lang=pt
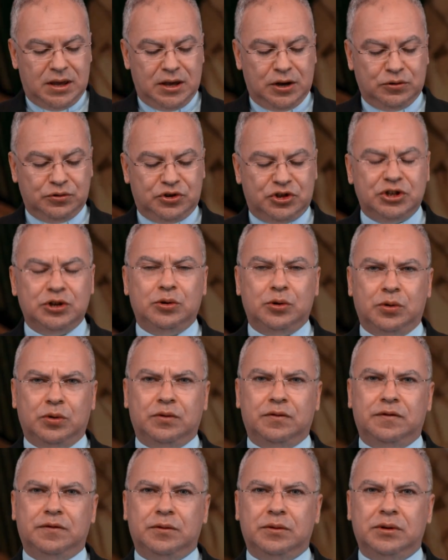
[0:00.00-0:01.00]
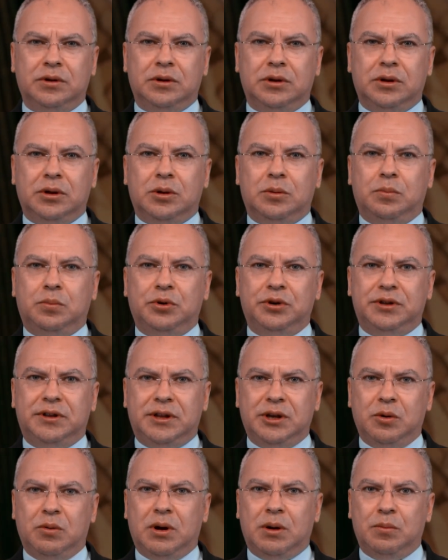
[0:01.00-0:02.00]
eu te louvo por
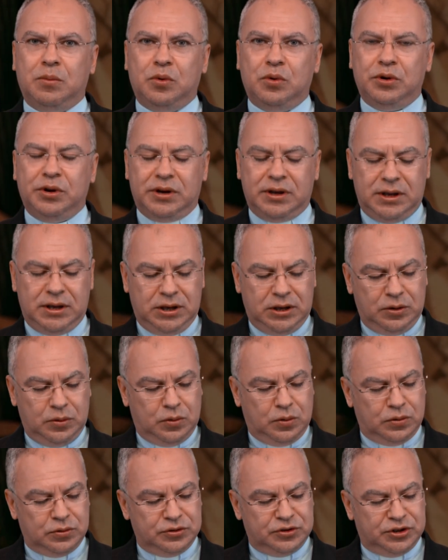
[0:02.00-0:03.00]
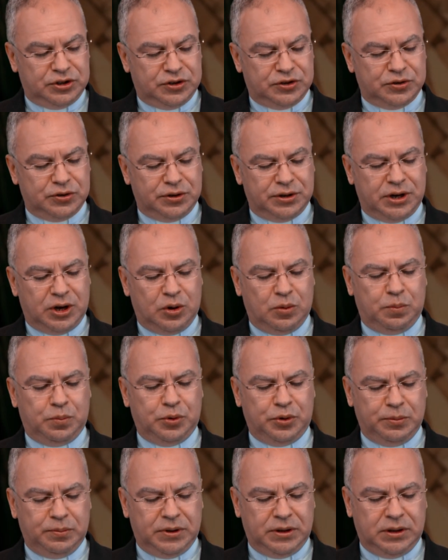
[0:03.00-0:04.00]
teu amor incondicional
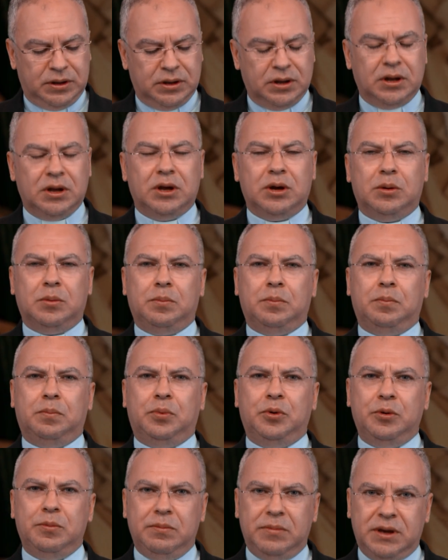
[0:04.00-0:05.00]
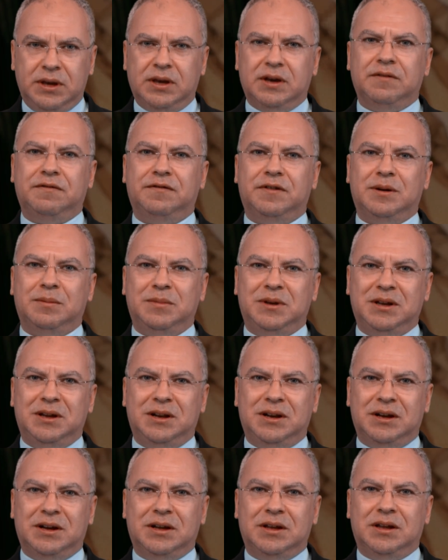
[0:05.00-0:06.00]
por mim, por minha
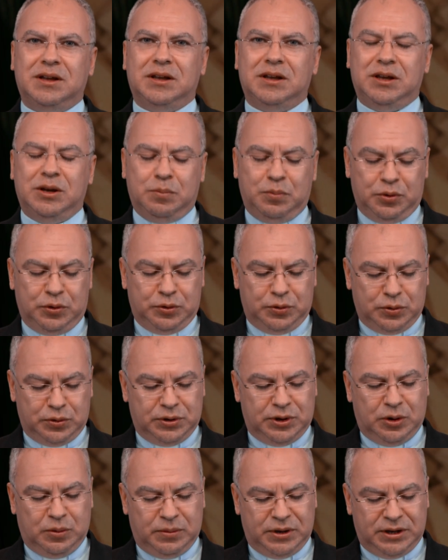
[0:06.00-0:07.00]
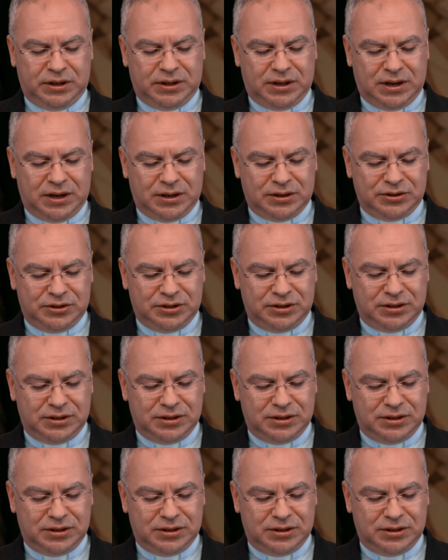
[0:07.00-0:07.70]
família e por toda a humanidade.